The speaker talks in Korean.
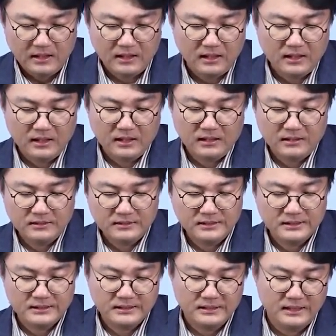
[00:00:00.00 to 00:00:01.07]
어,
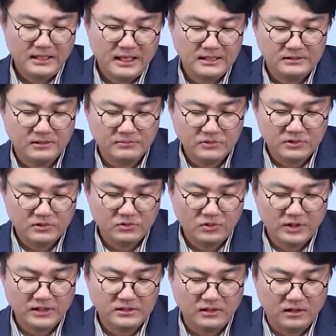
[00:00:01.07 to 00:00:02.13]
이러한 점들을
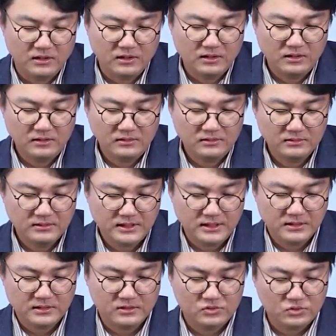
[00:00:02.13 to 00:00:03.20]
통해서
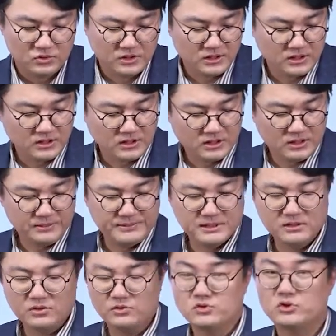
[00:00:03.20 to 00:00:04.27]
디지털 수집,
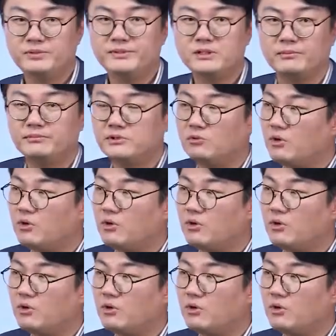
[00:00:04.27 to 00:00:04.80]
증거 수집이 점점